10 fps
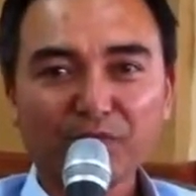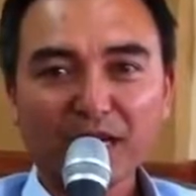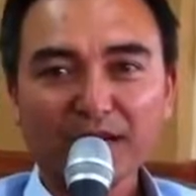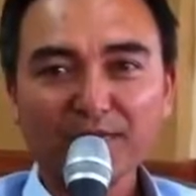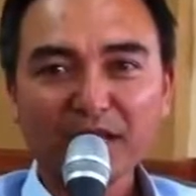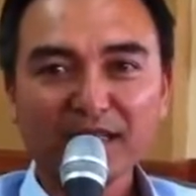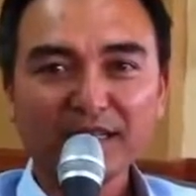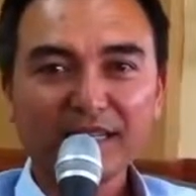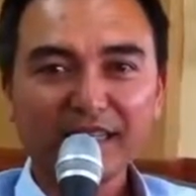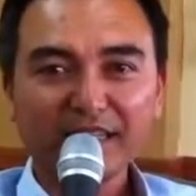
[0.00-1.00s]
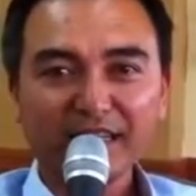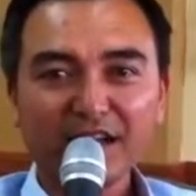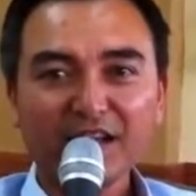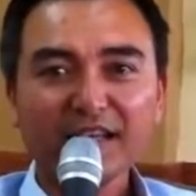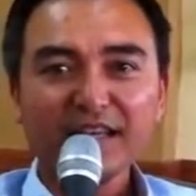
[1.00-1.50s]
mình bất cứ cái gì
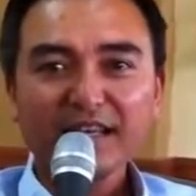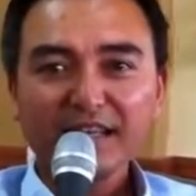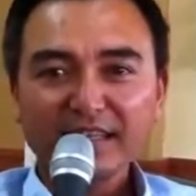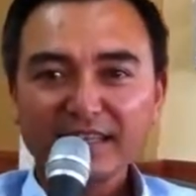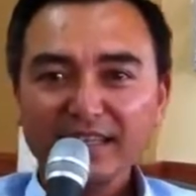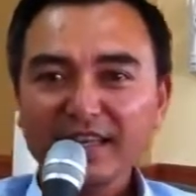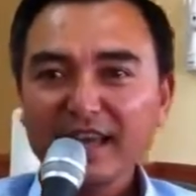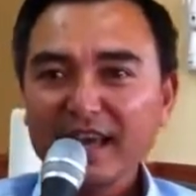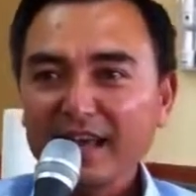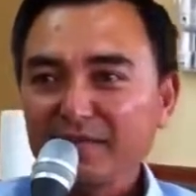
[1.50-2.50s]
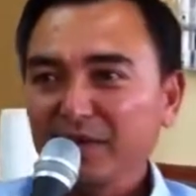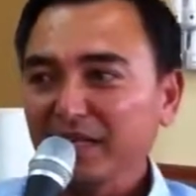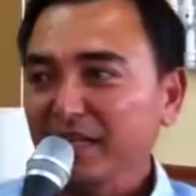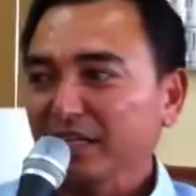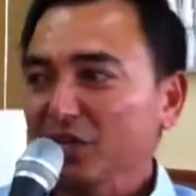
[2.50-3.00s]
đó thì là
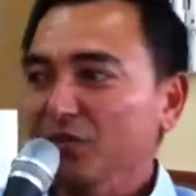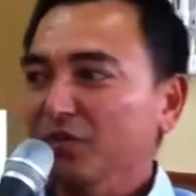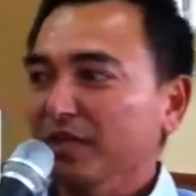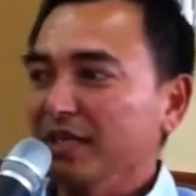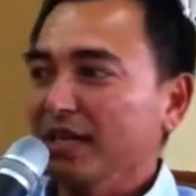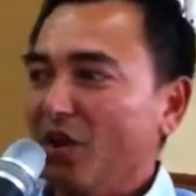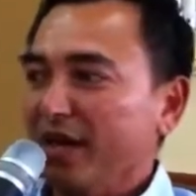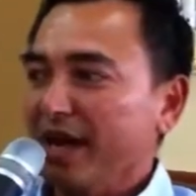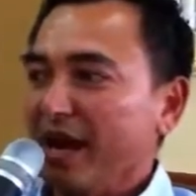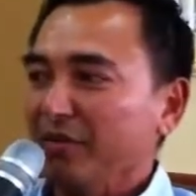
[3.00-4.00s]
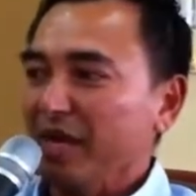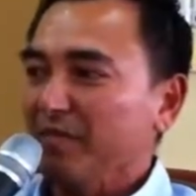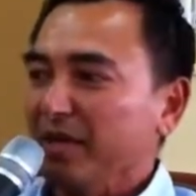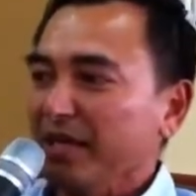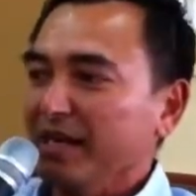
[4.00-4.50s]
mình nghiên cứu thử cái loại nào
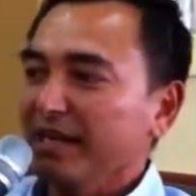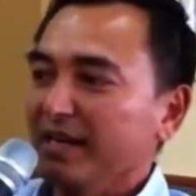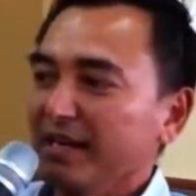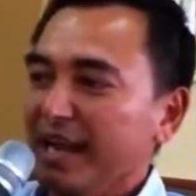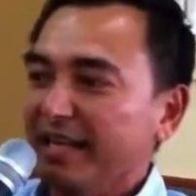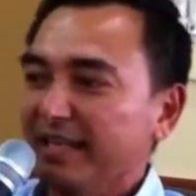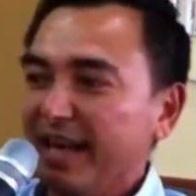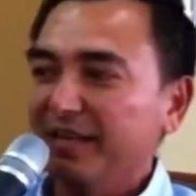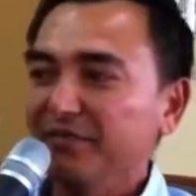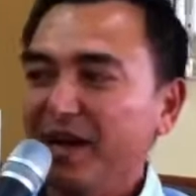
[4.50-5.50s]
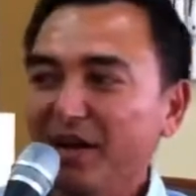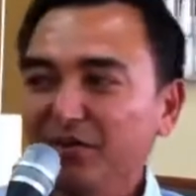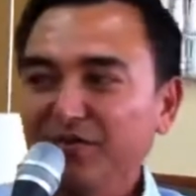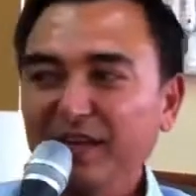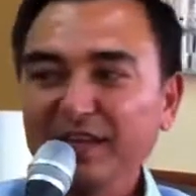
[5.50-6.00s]
để mà nó đánh thẳng
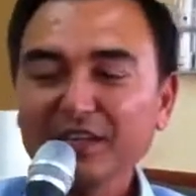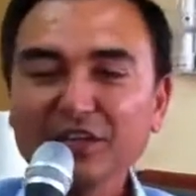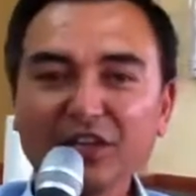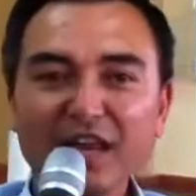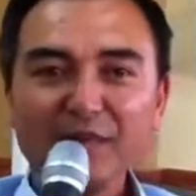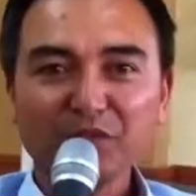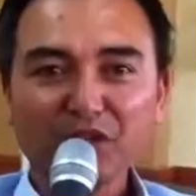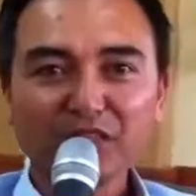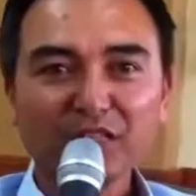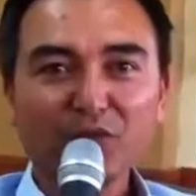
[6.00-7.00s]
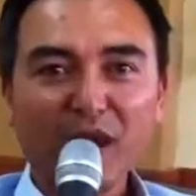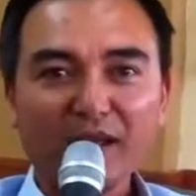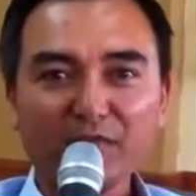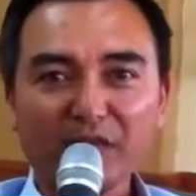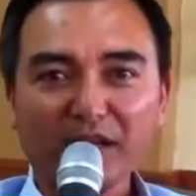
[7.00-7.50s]
vào và nó làm cho cái sức
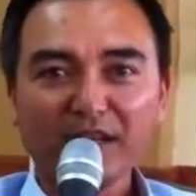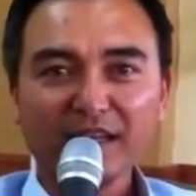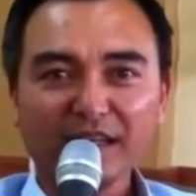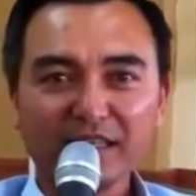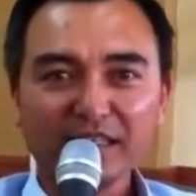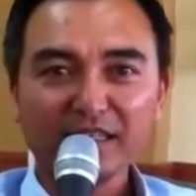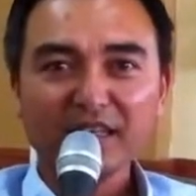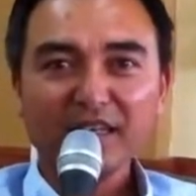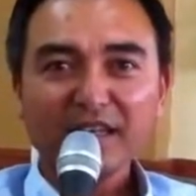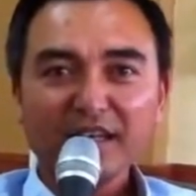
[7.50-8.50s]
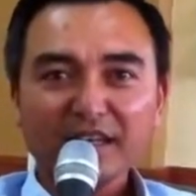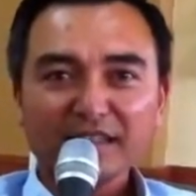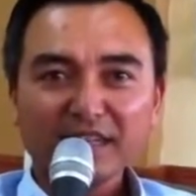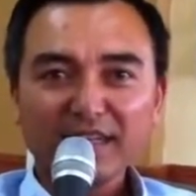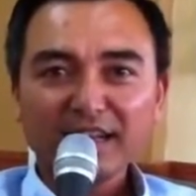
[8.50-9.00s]
khỏe của mình là coi như
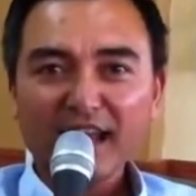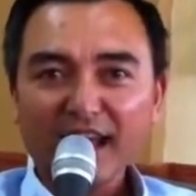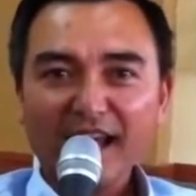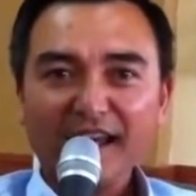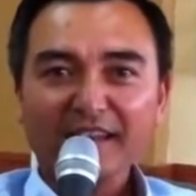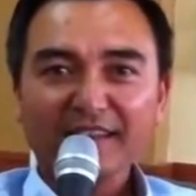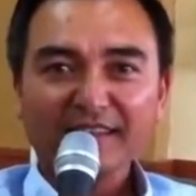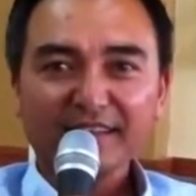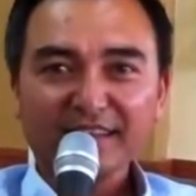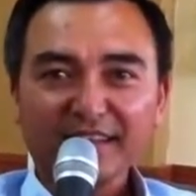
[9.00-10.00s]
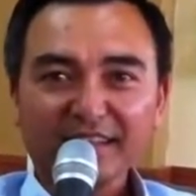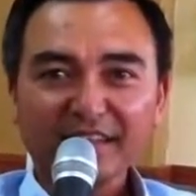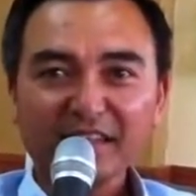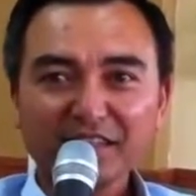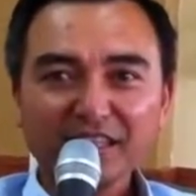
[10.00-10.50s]
rất là à,
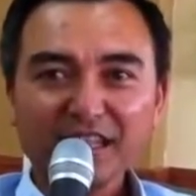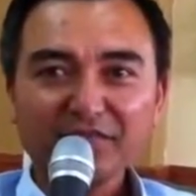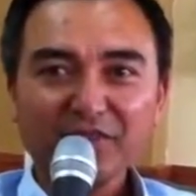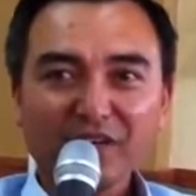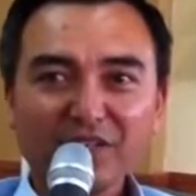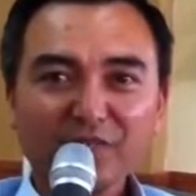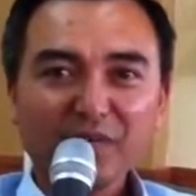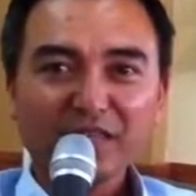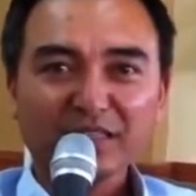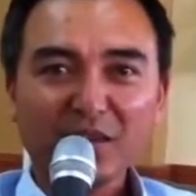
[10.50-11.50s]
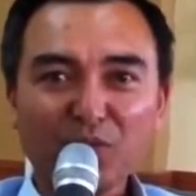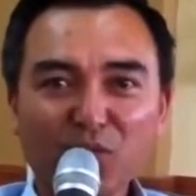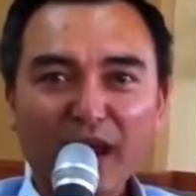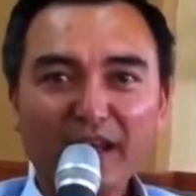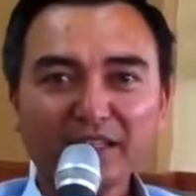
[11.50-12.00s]
tiến triển và coi như mình sống
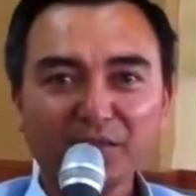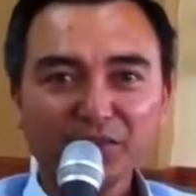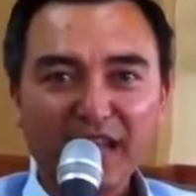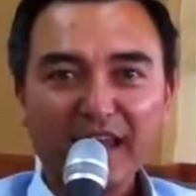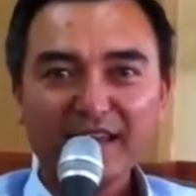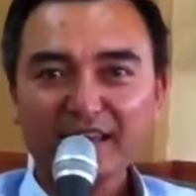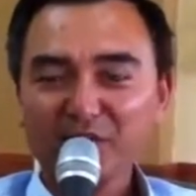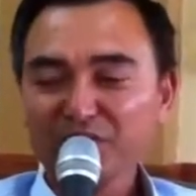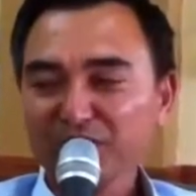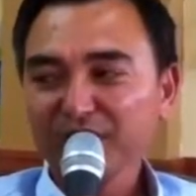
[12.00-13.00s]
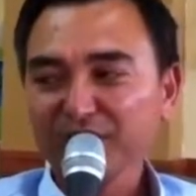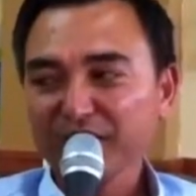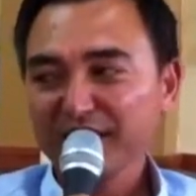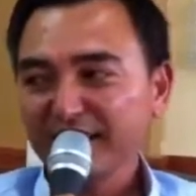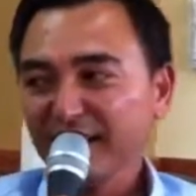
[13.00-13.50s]
khỏe sống trẻ đúng với
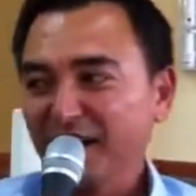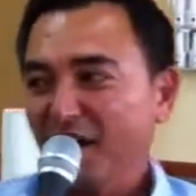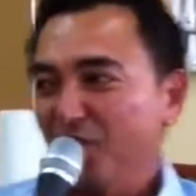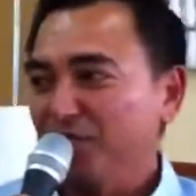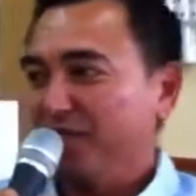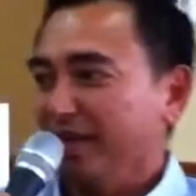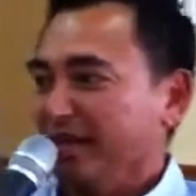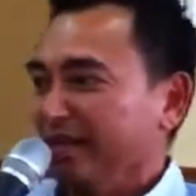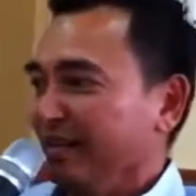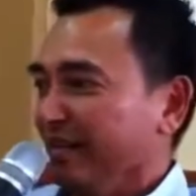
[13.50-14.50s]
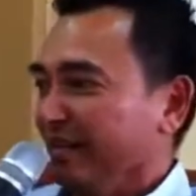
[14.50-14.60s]
với cái câu và